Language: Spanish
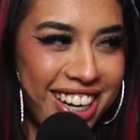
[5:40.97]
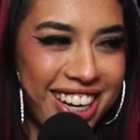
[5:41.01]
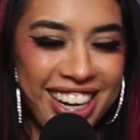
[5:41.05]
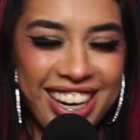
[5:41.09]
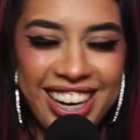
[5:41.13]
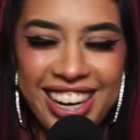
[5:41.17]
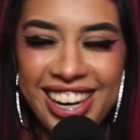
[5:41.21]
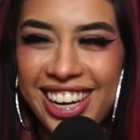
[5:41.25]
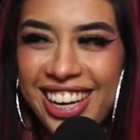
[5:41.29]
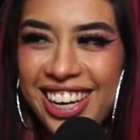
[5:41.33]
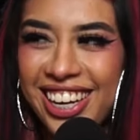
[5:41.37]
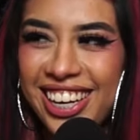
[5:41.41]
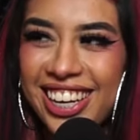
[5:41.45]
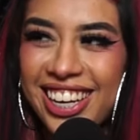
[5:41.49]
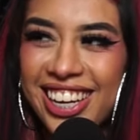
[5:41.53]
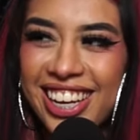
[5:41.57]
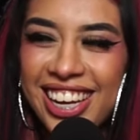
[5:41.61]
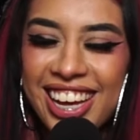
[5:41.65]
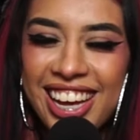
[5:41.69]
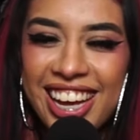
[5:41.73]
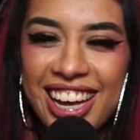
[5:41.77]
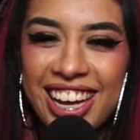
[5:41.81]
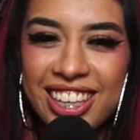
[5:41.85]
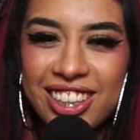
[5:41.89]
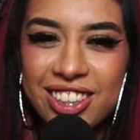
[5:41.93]
Ah,
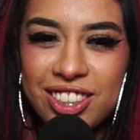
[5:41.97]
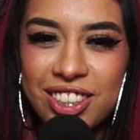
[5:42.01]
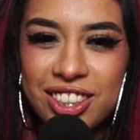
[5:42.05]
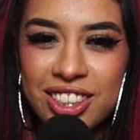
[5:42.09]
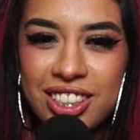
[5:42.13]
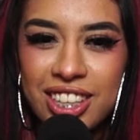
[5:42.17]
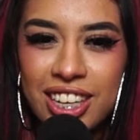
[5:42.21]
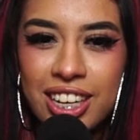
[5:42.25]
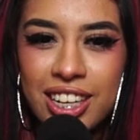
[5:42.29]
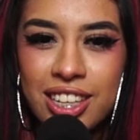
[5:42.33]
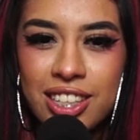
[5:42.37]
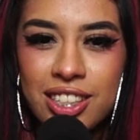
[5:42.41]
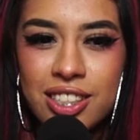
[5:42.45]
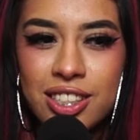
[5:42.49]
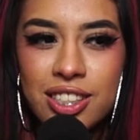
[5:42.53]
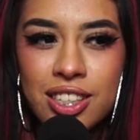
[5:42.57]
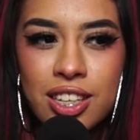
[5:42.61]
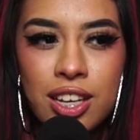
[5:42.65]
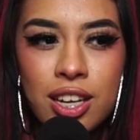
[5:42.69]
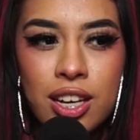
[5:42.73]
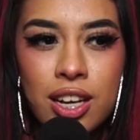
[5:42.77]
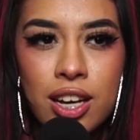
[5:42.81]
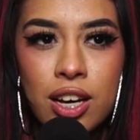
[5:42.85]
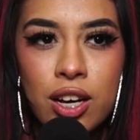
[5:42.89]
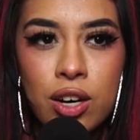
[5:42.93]
entonces,
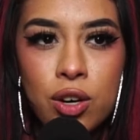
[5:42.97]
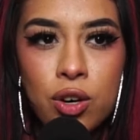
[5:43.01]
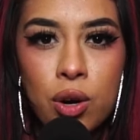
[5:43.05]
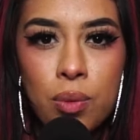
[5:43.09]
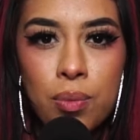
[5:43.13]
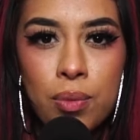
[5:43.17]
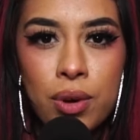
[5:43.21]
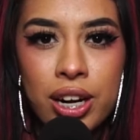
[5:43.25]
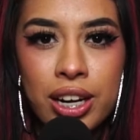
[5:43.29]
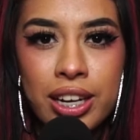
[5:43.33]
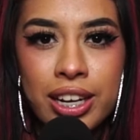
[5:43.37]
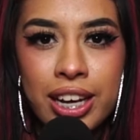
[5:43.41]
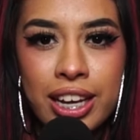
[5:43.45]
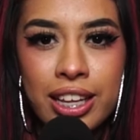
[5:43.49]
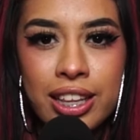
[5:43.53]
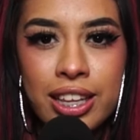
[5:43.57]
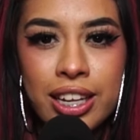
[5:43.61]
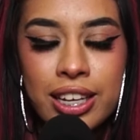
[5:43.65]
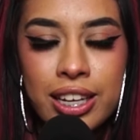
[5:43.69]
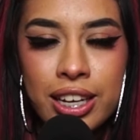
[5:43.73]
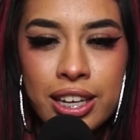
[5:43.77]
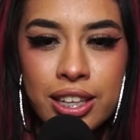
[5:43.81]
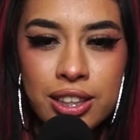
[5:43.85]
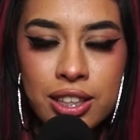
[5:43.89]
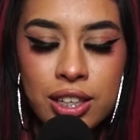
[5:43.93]
como el Katie
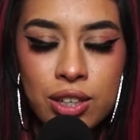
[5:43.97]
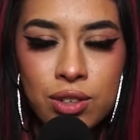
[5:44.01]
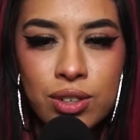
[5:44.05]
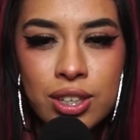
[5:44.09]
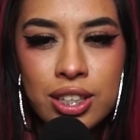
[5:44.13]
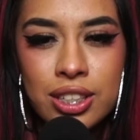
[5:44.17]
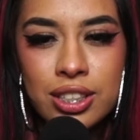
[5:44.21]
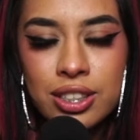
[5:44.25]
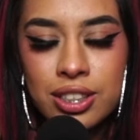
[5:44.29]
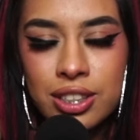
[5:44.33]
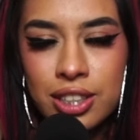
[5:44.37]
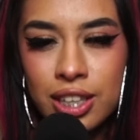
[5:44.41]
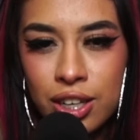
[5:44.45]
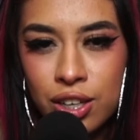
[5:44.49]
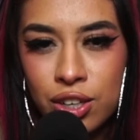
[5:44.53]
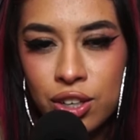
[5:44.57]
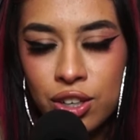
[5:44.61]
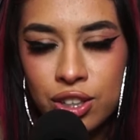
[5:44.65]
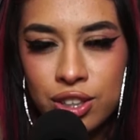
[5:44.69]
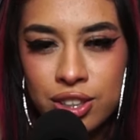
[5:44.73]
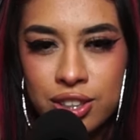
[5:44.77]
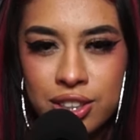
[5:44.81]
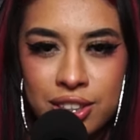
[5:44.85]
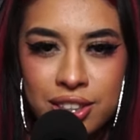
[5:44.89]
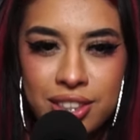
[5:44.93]
Kane tiene un
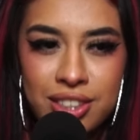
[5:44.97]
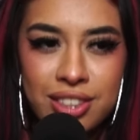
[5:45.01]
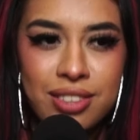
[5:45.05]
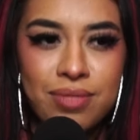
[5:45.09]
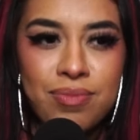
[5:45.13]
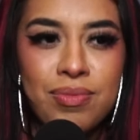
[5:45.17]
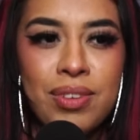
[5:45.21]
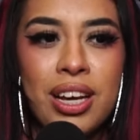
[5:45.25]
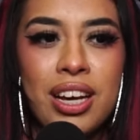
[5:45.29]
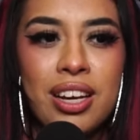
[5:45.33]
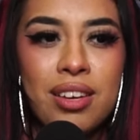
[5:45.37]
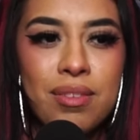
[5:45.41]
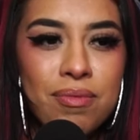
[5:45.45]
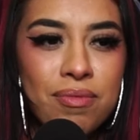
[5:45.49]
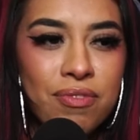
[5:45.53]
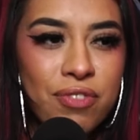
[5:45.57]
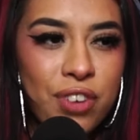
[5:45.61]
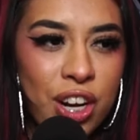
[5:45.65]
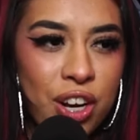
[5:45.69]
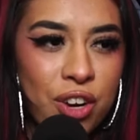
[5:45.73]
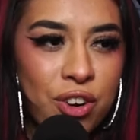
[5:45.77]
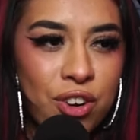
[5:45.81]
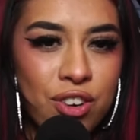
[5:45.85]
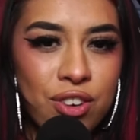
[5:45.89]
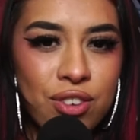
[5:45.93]
estilo bien
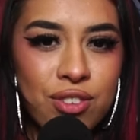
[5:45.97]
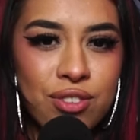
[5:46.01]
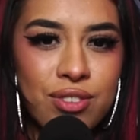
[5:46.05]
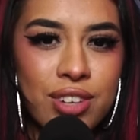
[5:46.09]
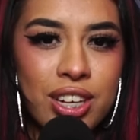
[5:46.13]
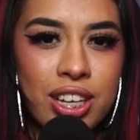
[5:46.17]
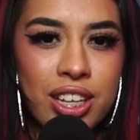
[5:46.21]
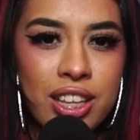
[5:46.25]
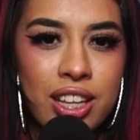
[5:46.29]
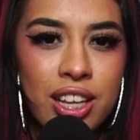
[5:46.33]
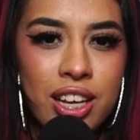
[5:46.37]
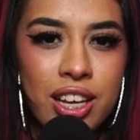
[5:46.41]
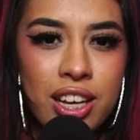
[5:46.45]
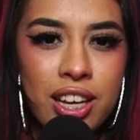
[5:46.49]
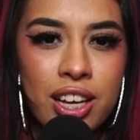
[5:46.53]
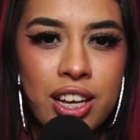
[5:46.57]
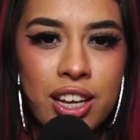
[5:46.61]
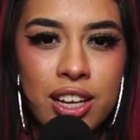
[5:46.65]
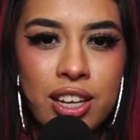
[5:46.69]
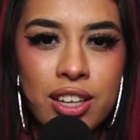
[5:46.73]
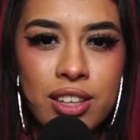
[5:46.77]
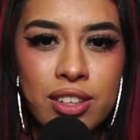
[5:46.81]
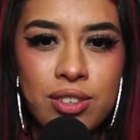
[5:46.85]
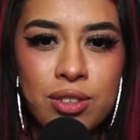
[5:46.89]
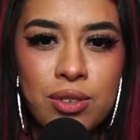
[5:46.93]
fregón, güey,
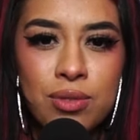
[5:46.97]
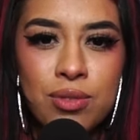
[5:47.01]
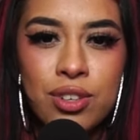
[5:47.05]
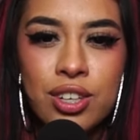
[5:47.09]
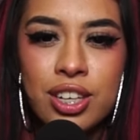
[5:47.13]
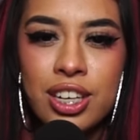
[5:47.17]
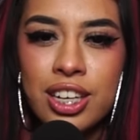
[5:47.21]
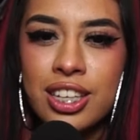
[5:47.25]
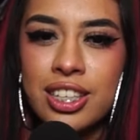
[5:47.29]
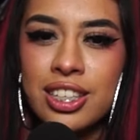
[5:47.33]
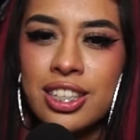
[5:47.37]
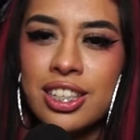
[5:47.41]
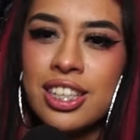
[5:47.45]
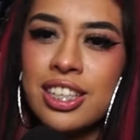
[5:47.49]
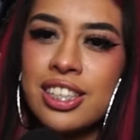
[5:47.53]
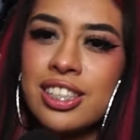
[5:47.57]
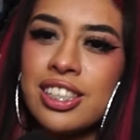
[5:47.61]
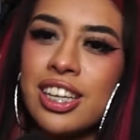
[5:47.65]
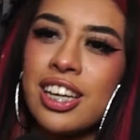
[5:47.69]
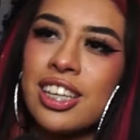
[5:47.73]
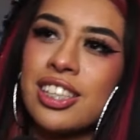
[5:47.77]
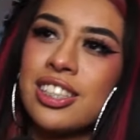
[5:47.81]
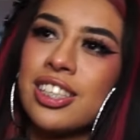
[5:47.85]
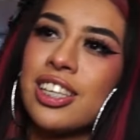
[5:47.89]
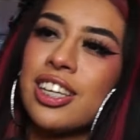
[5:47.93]
de como que
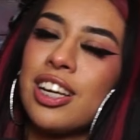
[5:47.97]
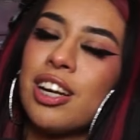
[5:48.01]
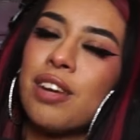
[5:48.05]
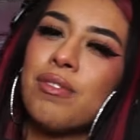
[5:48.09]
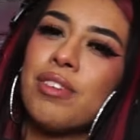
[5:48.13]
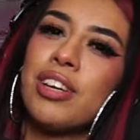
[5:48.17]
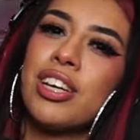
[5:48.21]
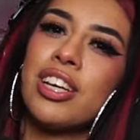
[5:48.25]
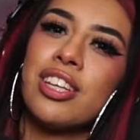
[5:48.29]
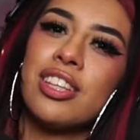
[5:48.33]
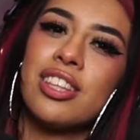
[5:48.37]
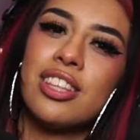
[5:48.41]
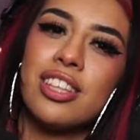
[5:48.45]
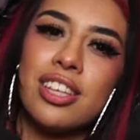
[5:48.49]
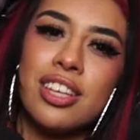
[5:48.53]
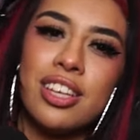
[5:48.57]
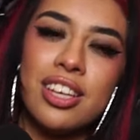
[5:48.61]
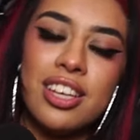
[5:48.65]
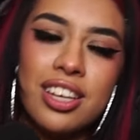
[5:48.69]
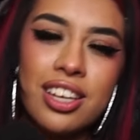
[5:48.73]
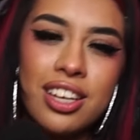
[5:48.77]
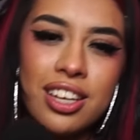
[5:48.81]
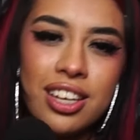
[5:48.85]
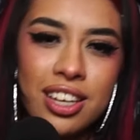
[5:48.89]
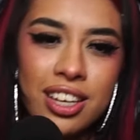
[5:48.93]
deslizarse en el beat
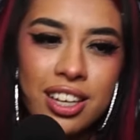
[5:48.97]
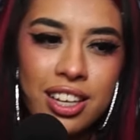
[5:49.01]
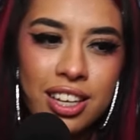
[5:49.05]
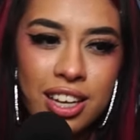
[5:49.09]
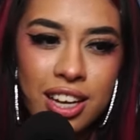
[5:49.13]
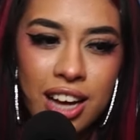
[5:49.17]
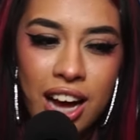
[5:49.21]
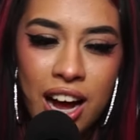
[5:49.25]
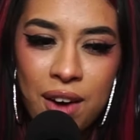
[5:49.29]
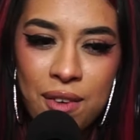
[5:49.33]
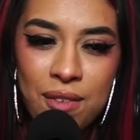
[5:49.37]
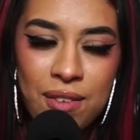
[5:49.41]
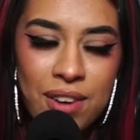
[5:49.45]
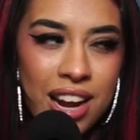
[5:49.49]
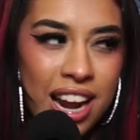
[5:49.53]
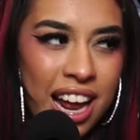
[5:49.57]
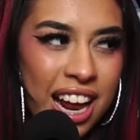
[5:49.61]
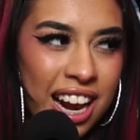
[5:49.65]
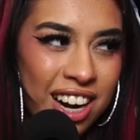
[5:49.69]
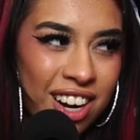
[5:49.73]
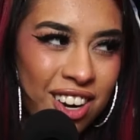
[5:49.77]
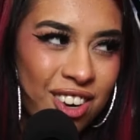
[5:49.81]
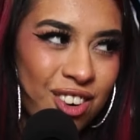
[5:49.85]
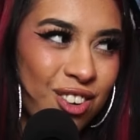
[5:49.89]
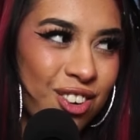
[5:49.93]
y
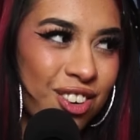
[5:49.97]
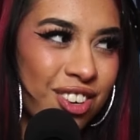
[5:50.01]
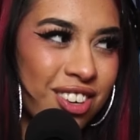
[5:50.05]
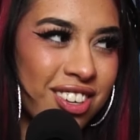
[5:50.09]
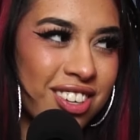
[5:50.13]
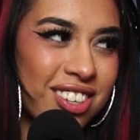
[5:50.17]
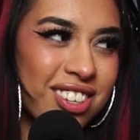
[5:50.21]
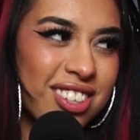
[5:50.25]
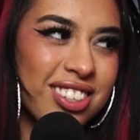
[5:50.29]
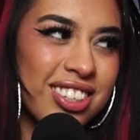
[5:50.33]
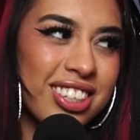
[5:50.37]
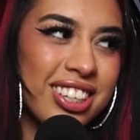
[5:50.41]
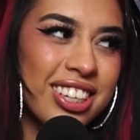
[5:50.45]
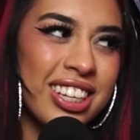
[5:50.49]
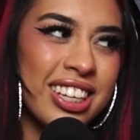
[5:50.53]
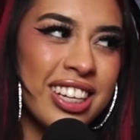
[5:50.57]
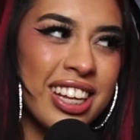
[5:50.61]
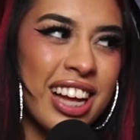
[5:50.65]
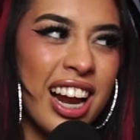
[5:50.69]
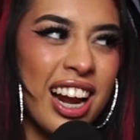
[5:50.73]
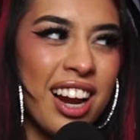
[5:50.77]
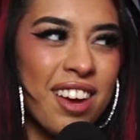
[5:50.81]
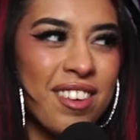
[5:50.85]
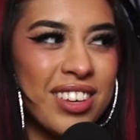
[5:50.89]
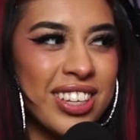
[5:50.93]
hablarlo y
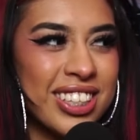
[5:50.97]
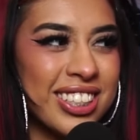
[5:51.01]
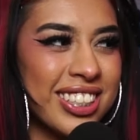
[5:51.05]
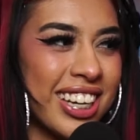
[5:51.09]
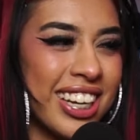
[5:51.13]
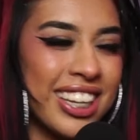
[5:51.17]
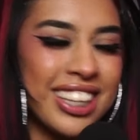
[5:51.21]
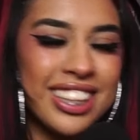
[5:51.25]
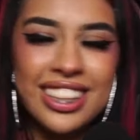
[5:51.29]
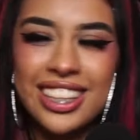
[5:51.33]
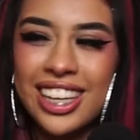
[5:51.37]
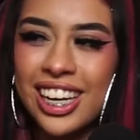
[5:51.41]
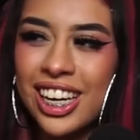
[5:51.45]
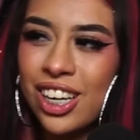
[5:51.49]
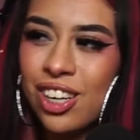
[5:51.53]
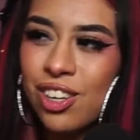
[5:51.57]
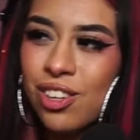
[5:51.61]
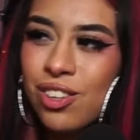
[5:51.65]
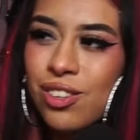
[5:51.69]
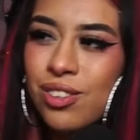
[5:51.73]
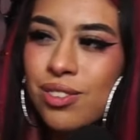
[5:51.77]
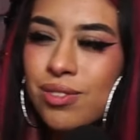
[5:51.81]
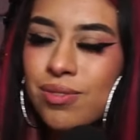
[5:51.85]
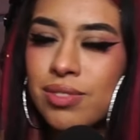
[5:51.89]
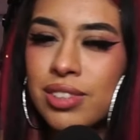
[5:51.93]
a la vez cantarlo.